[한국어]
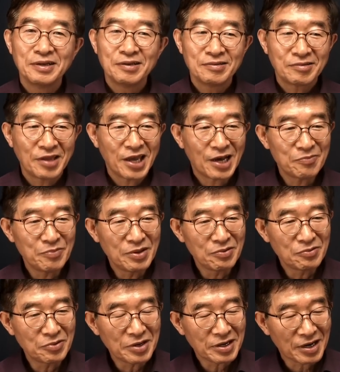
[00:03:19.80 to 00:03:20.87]

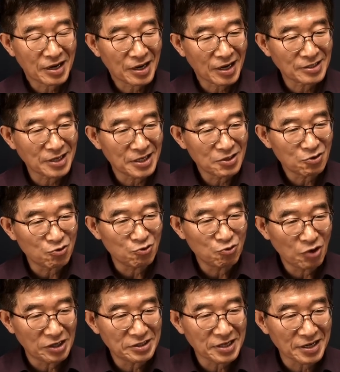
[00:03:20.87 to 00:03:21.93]
대한민국이 가장
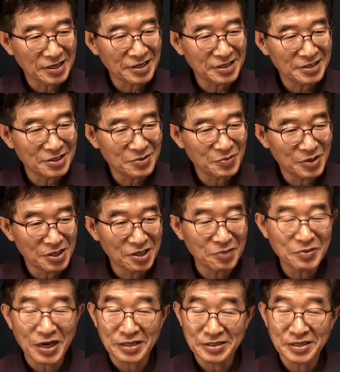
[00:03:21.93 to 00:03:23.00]
중요한 사건이 지금
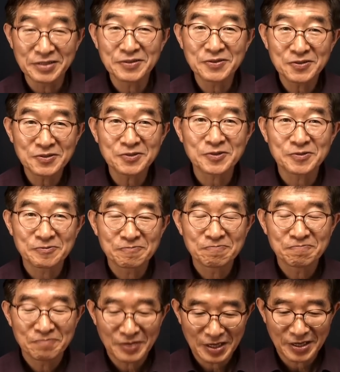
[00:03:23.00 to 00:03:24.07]
언급이 안 되는 거죠.
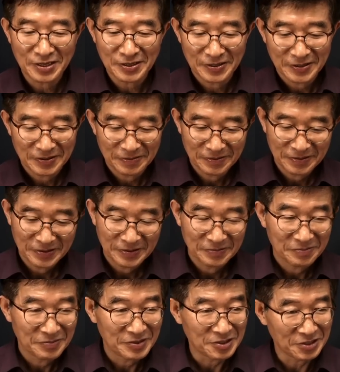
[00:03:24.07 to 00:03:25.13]
예.
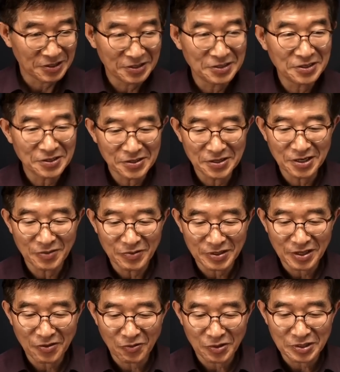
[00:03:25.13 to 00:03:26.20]
전혀 언급이
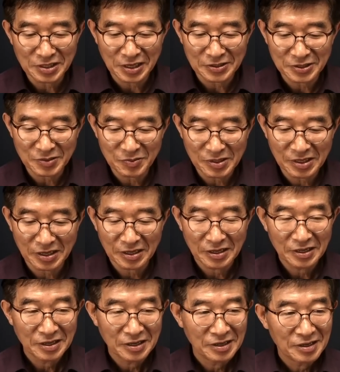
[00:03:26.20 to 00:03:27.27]
되고 있지 않습니다.
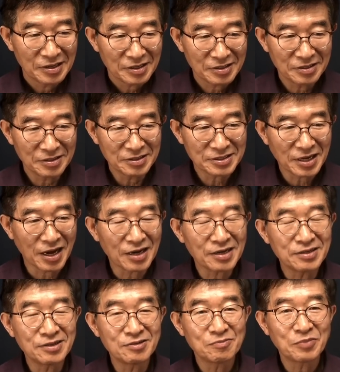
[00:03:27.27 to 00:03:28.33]
그
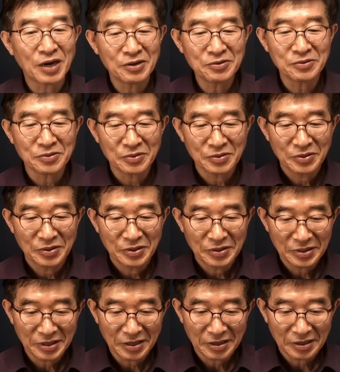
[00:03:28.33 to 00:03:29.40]
사건은 바로
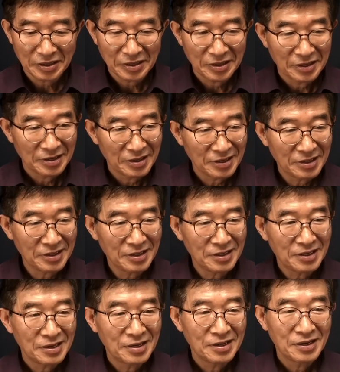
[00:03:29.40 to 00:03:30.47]
예,
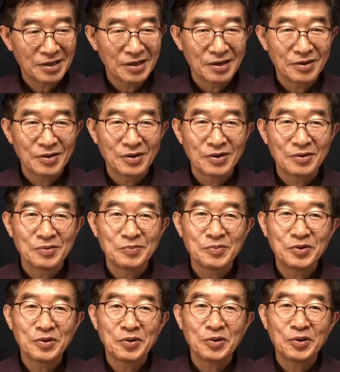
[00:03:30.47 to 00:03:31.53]

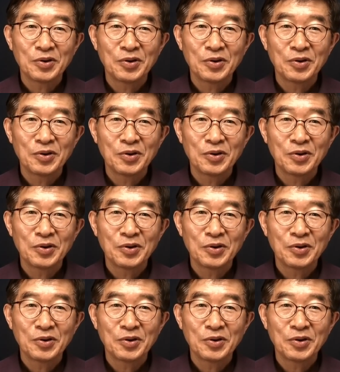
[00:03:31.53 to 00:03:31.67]
이뭐